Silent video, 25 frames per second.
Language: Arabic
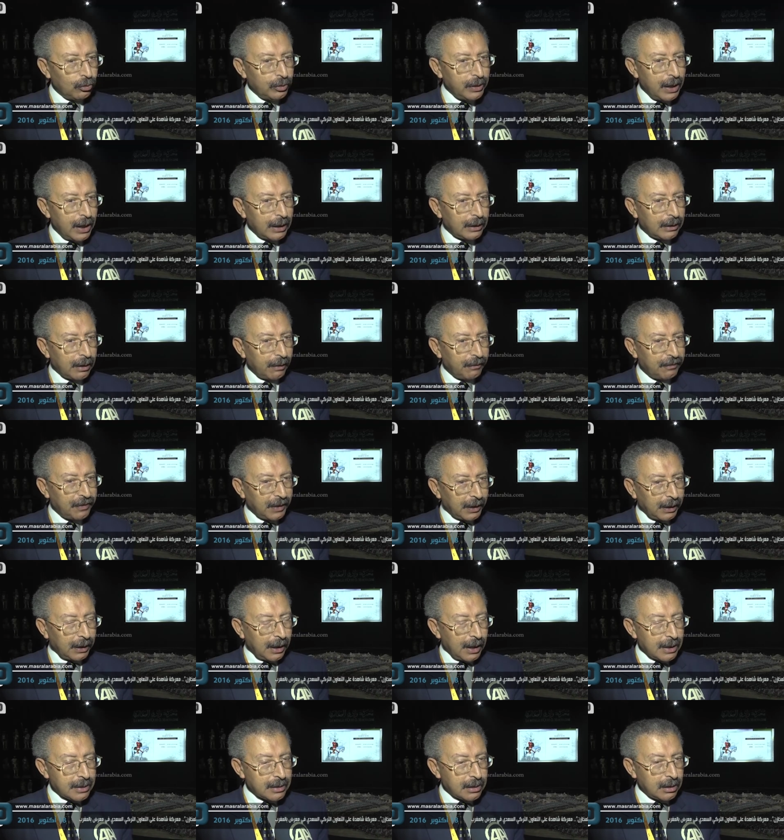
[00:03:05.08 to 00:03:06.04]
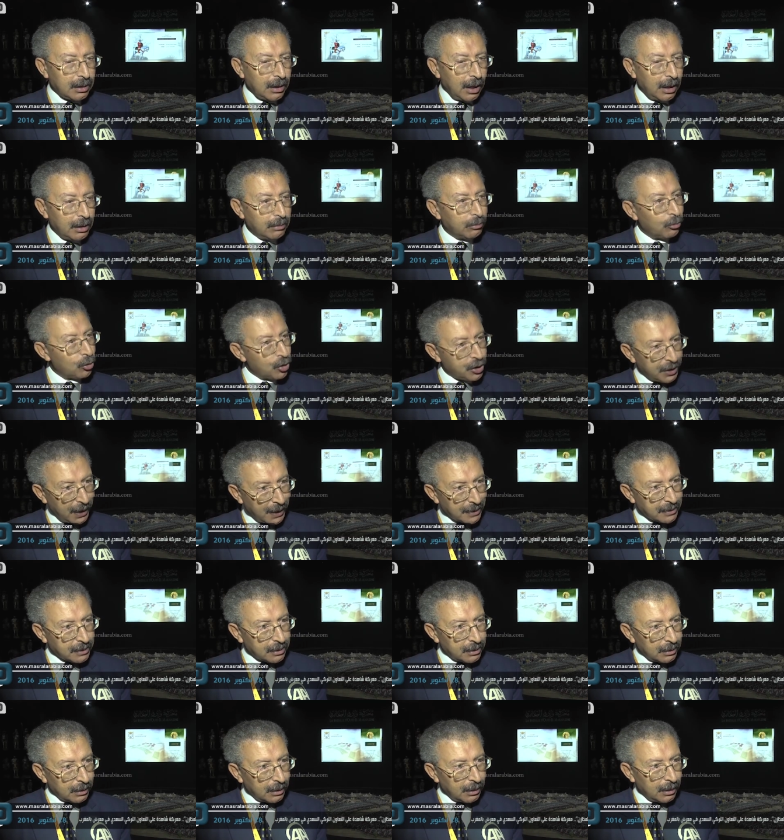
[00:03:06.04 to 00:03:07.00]
هناك فرقة المشاة
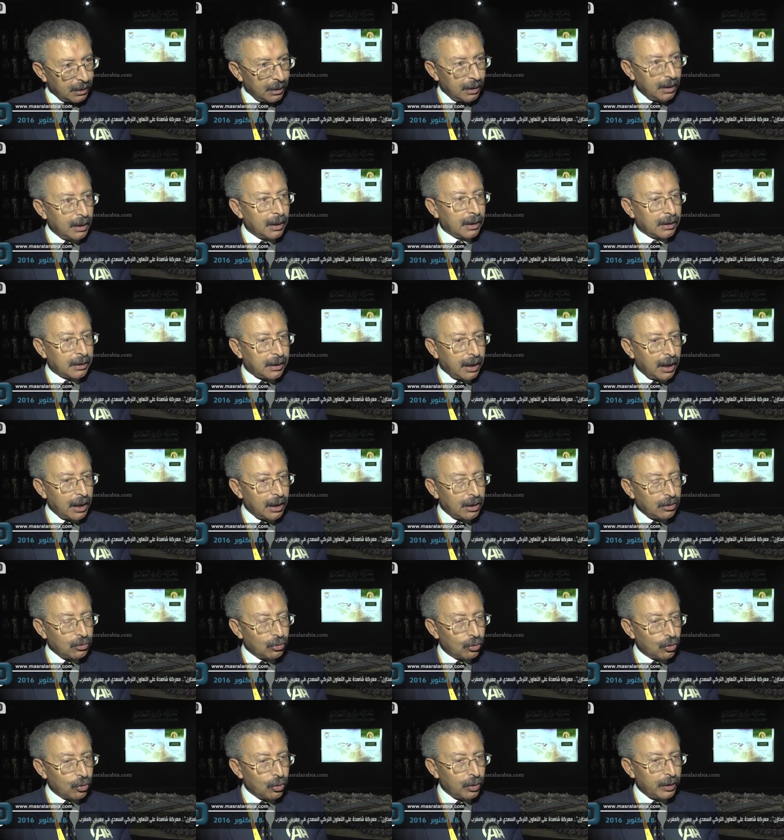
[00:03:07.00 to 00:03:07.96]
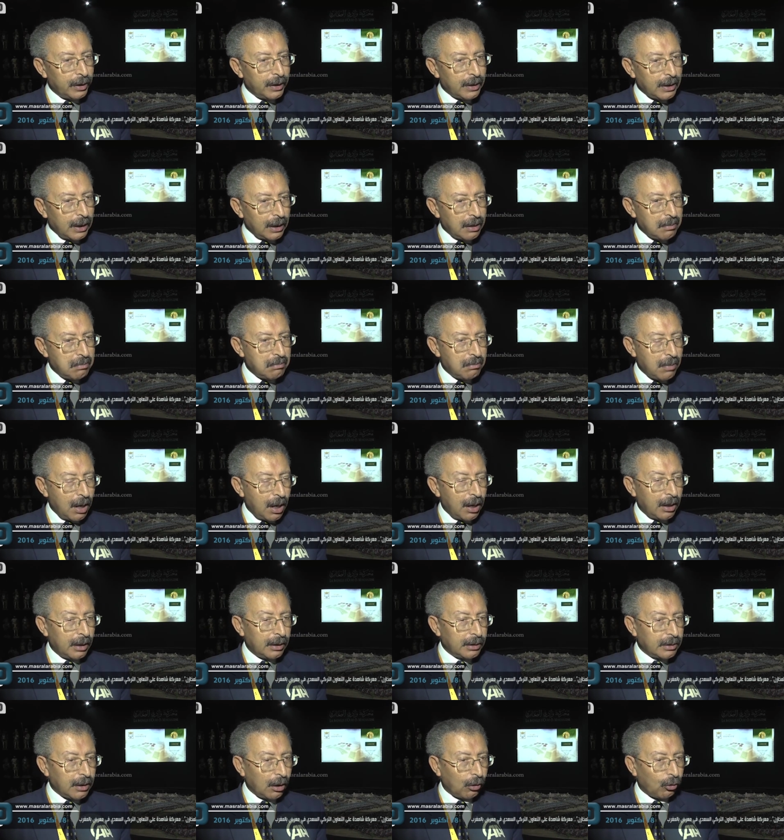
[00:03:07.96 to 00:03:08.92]
كانوا
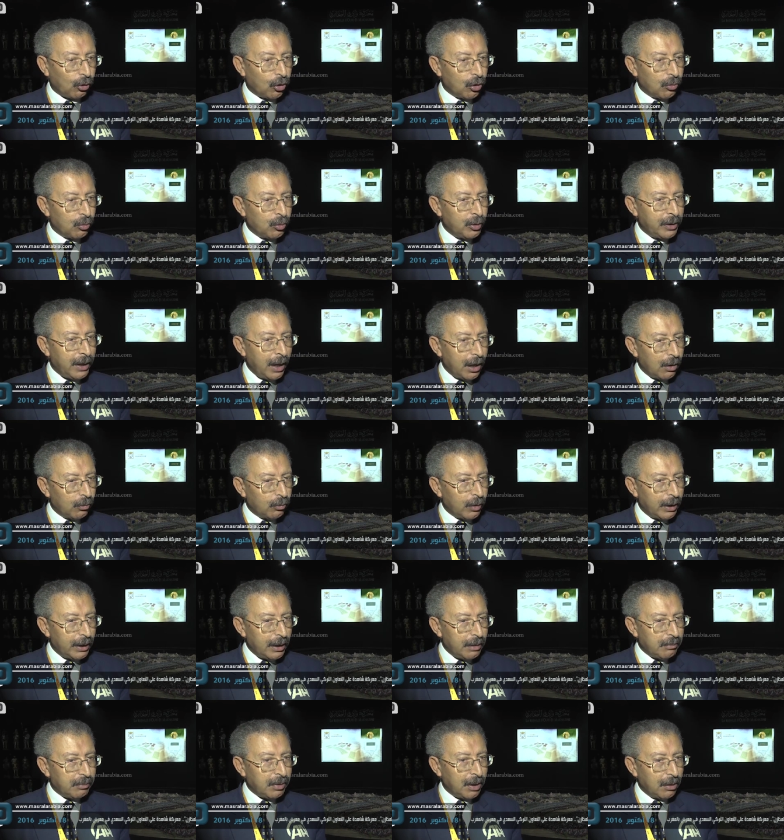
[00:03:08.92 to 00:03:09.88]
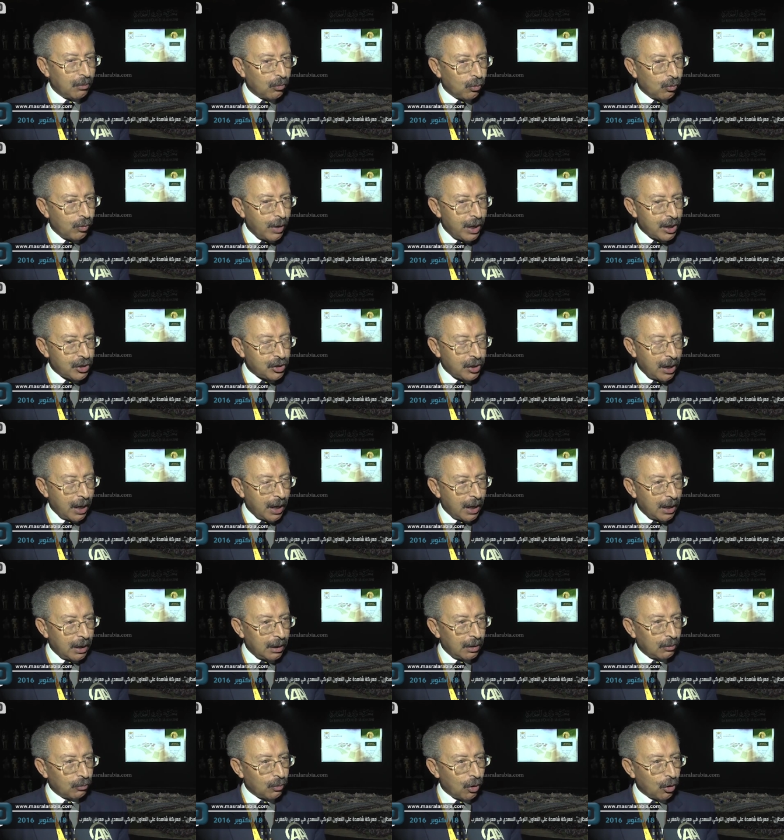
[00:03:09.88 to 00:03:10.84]
إما يقومون أولا
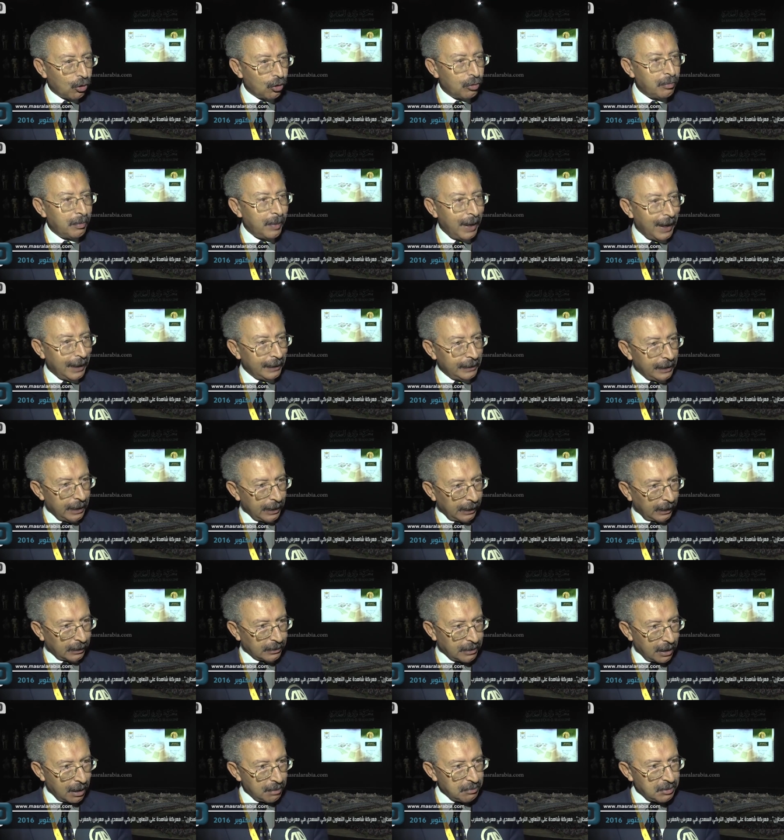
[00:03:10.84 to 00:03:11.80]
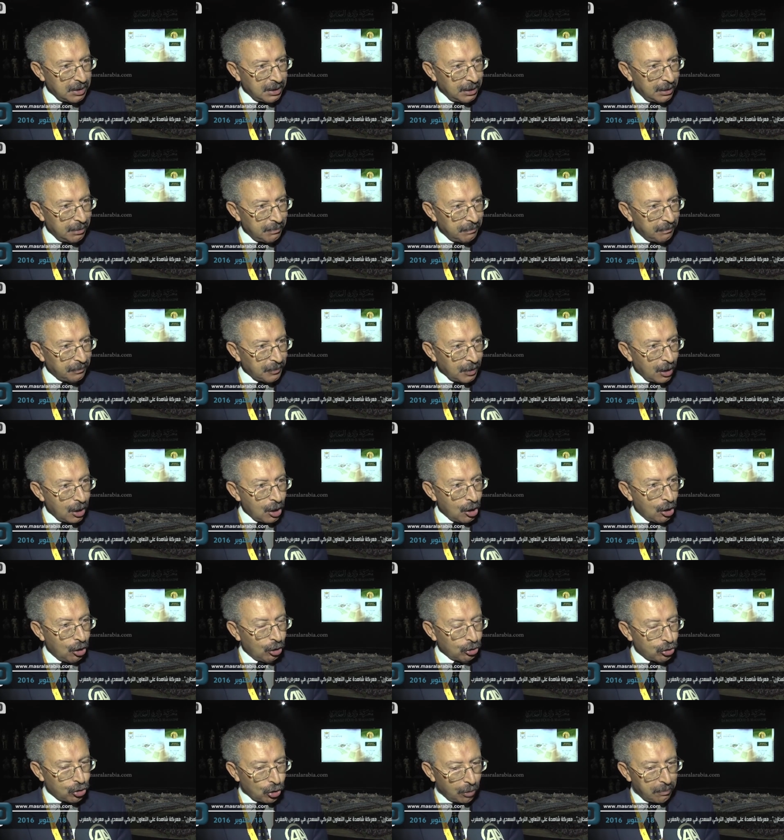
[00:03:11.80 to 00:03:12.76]
بالمواجهة وهم على أقدامهم
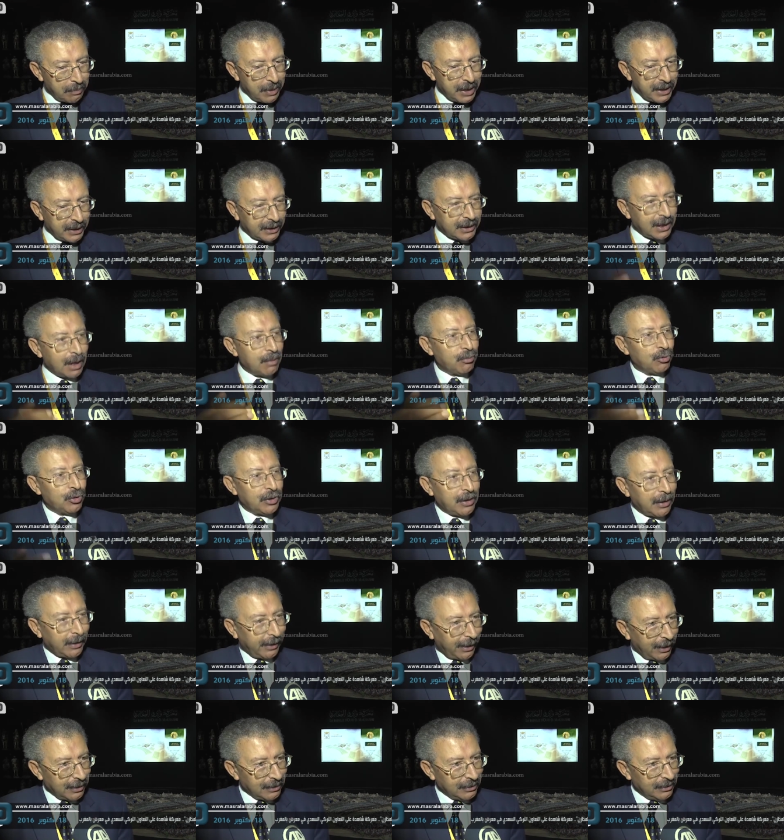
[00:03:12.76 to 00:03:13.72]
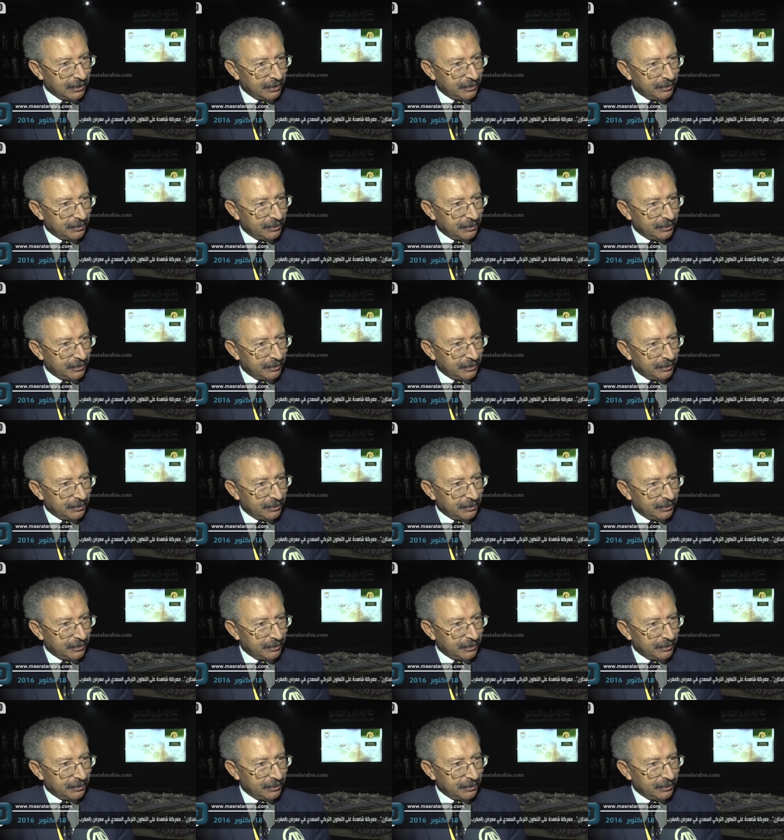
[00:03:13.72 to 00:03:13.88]
ثم يركبون الخيل